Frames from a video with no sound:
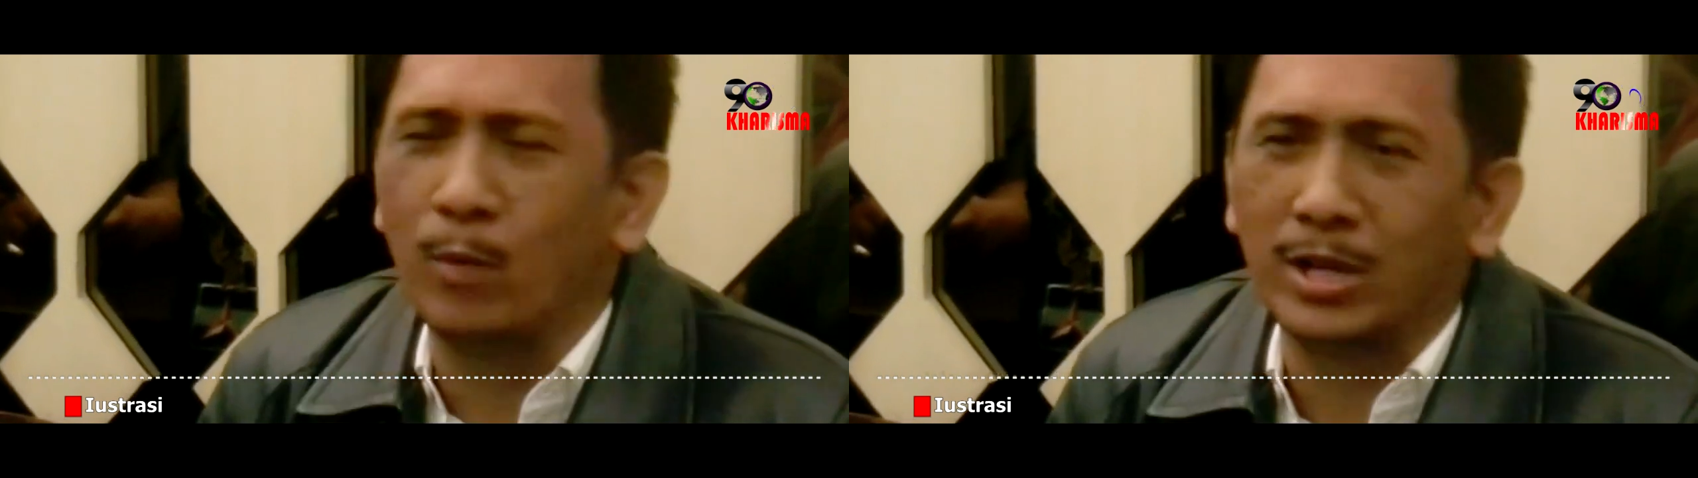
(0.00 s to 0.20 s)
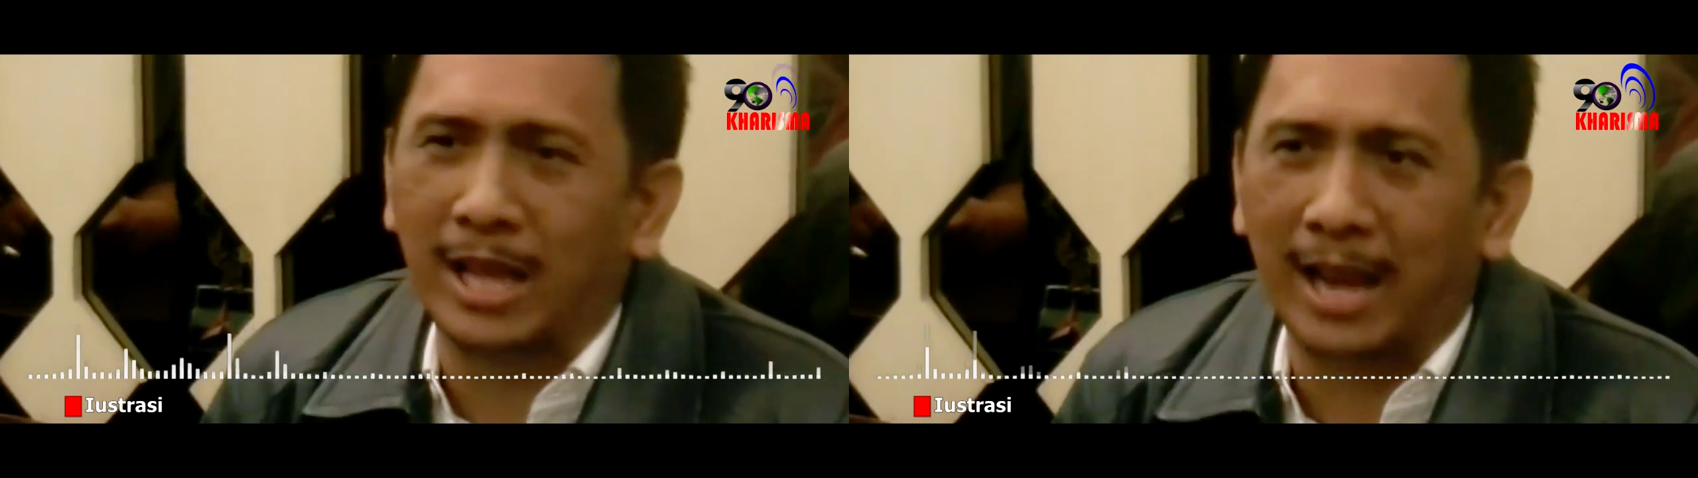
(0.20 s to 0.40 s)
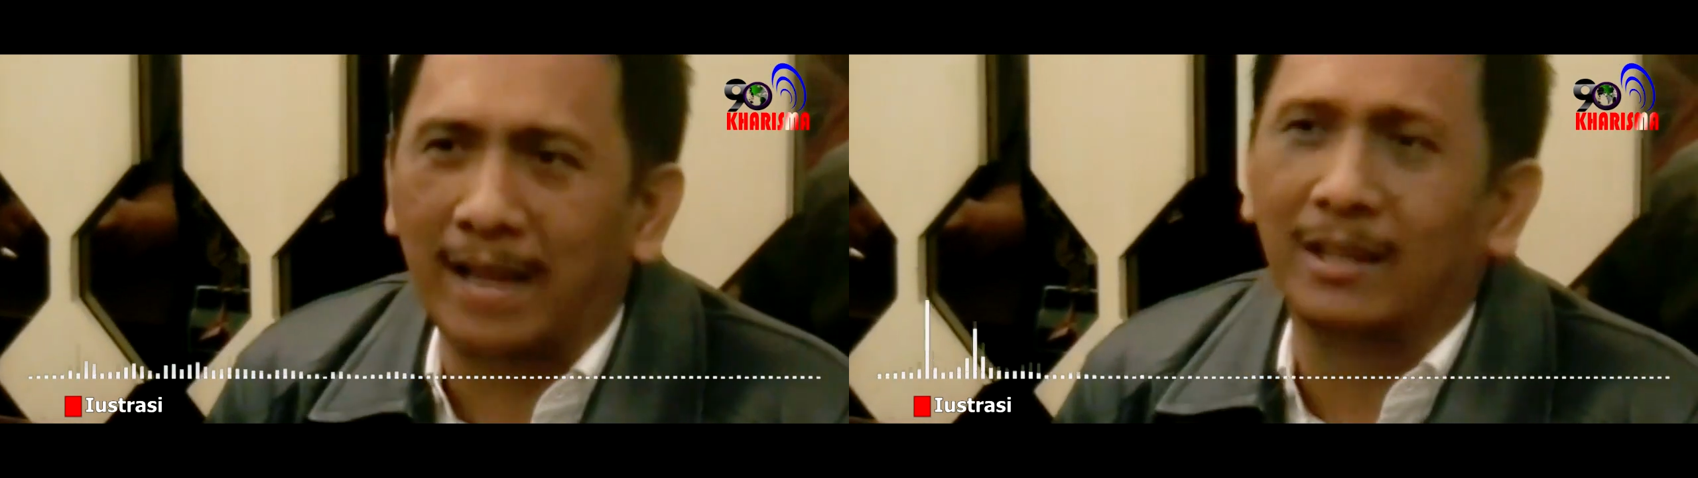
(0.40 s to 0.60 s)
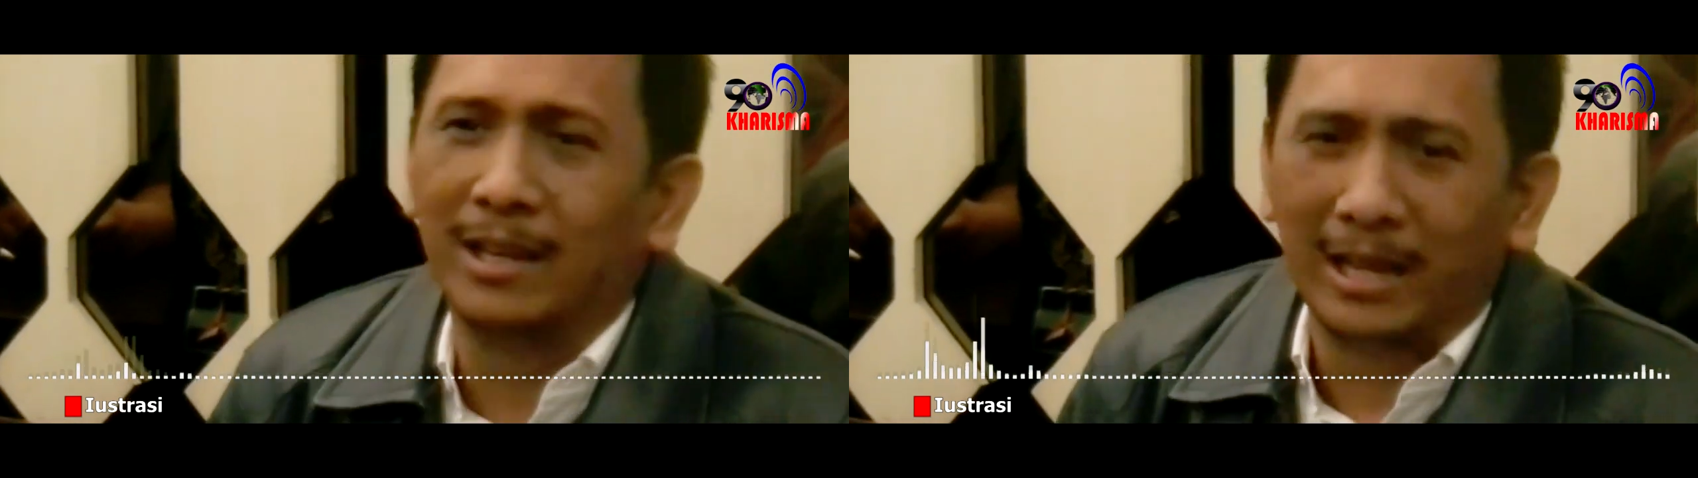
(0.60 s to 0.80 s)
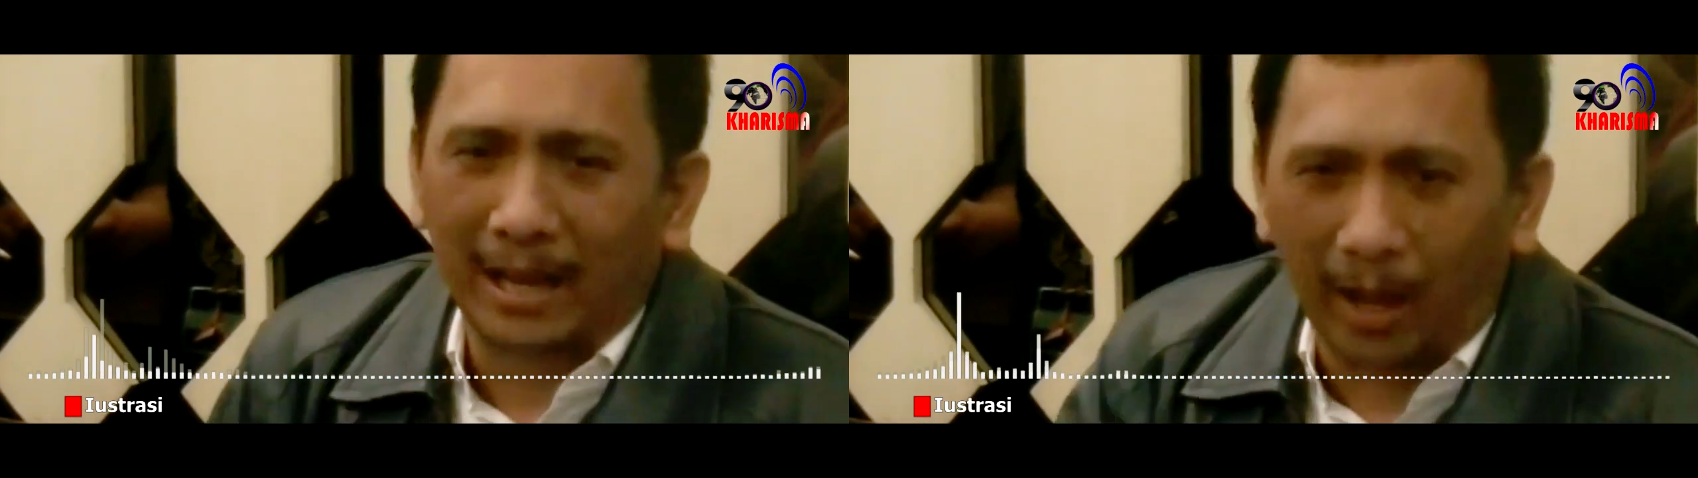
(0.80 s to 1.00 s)
Yang
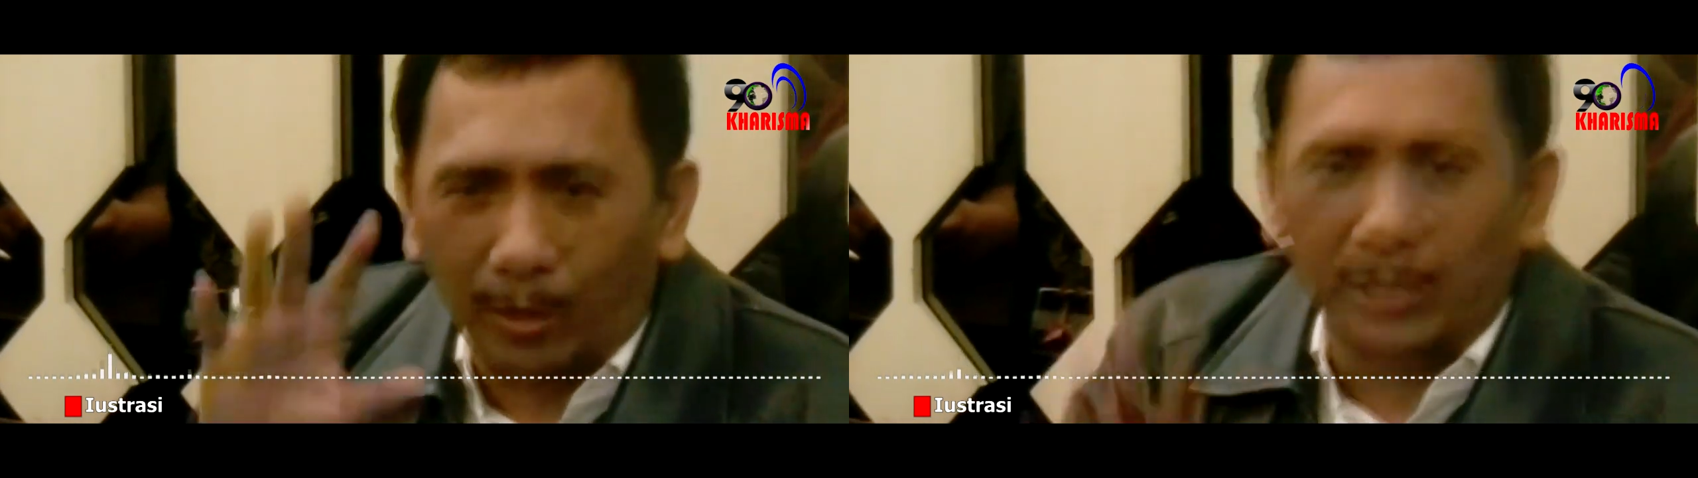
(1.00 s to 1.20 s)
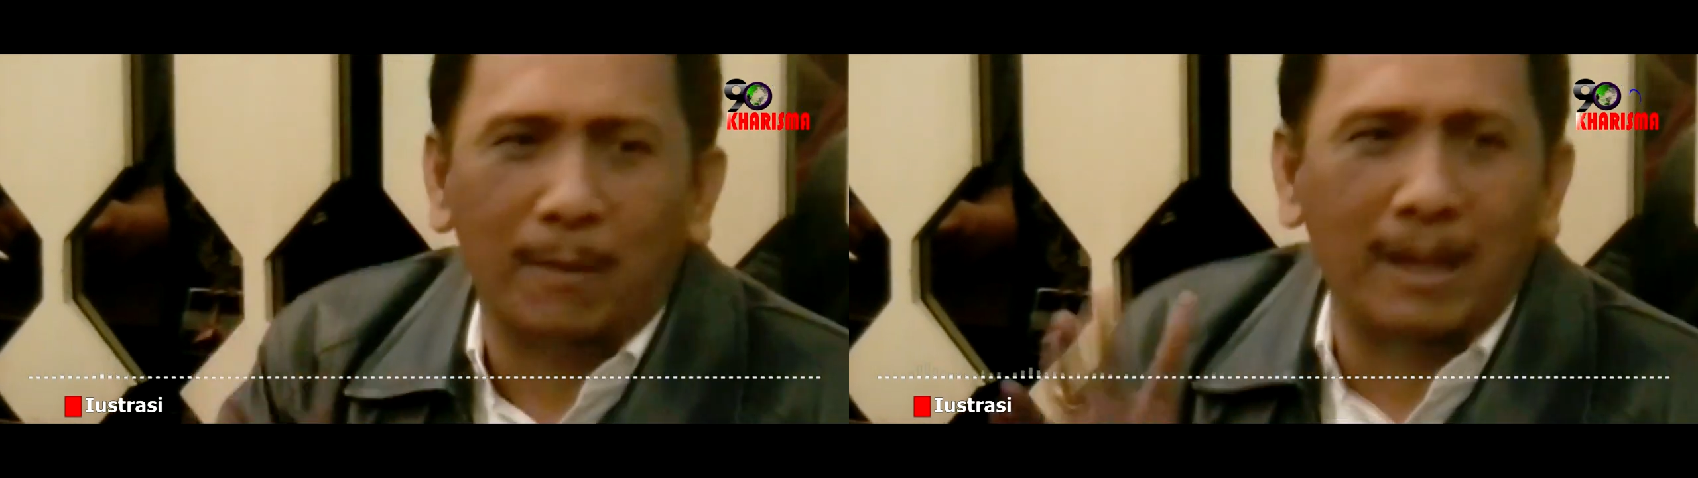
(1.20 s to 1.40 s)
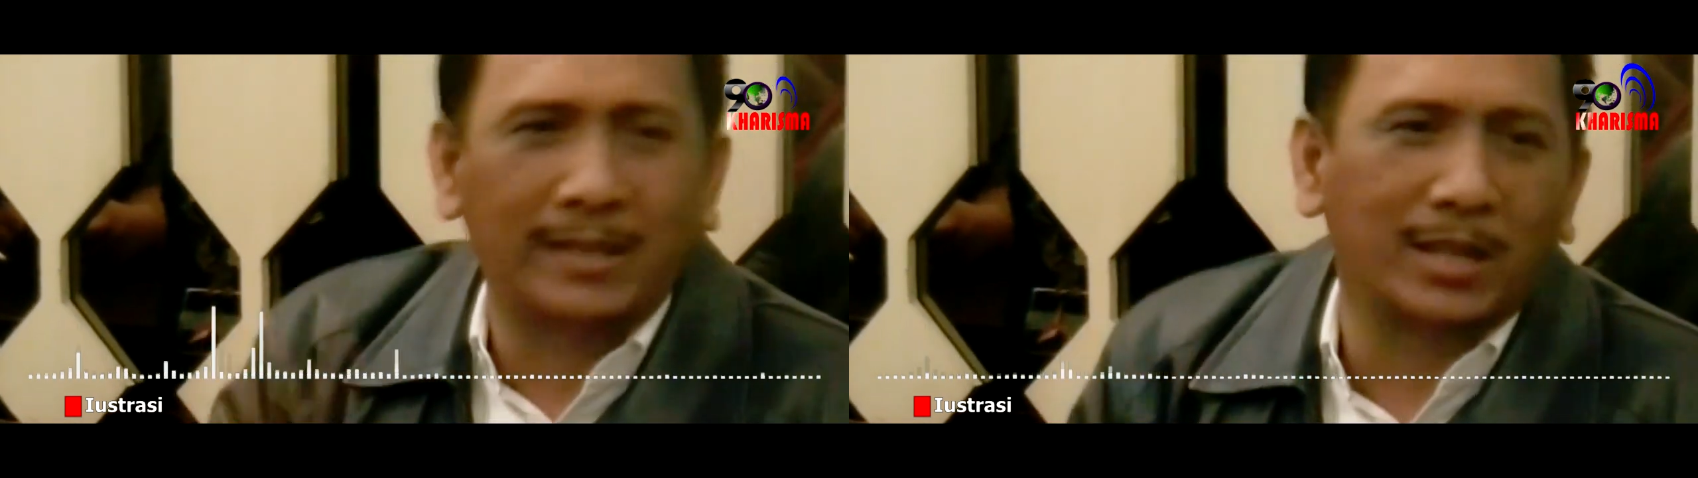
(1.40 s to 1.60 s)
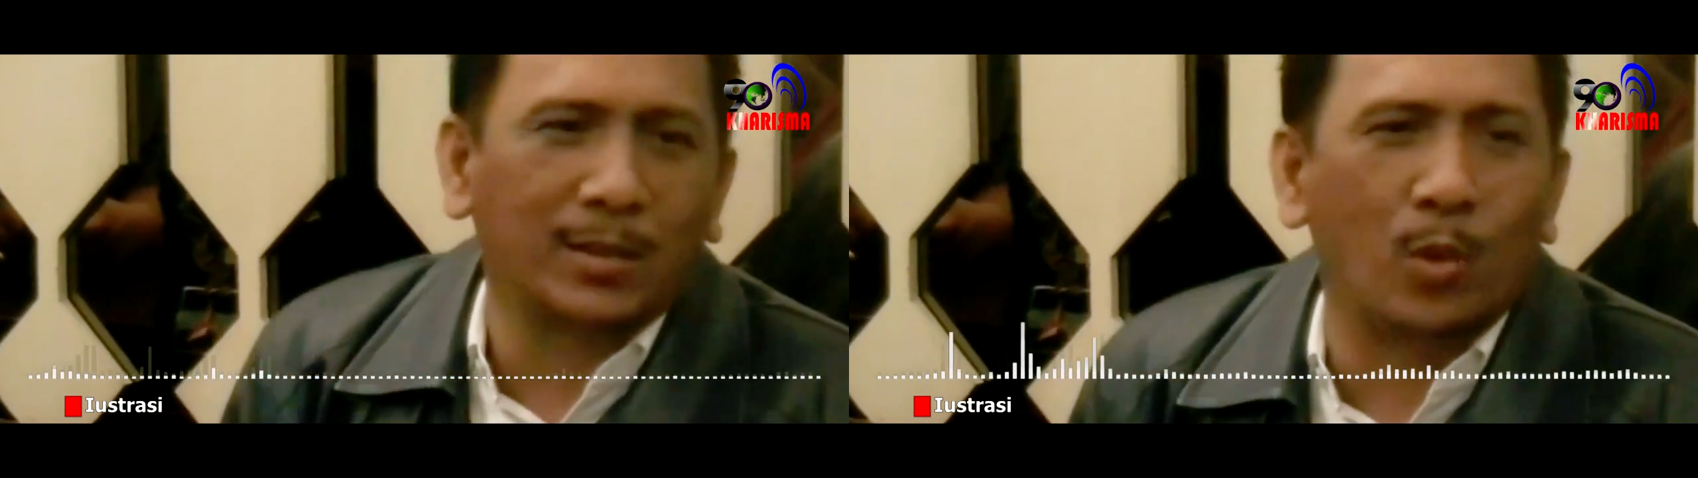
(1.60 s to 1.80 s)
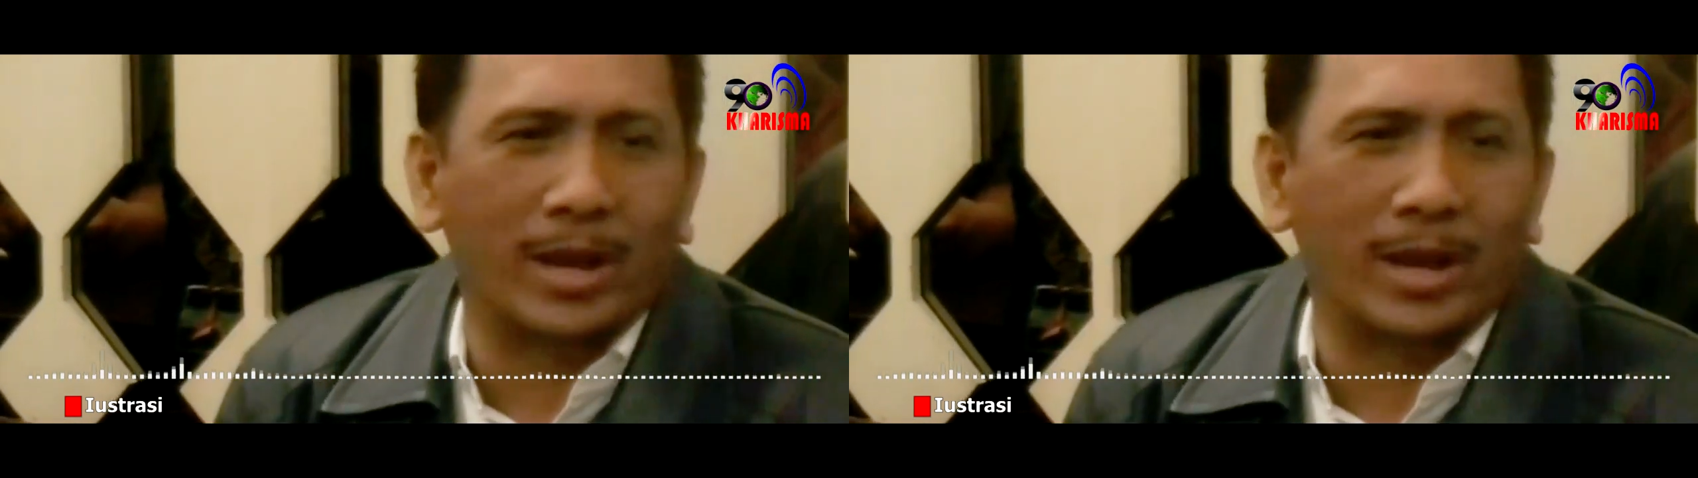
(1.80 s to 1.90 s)
penting proses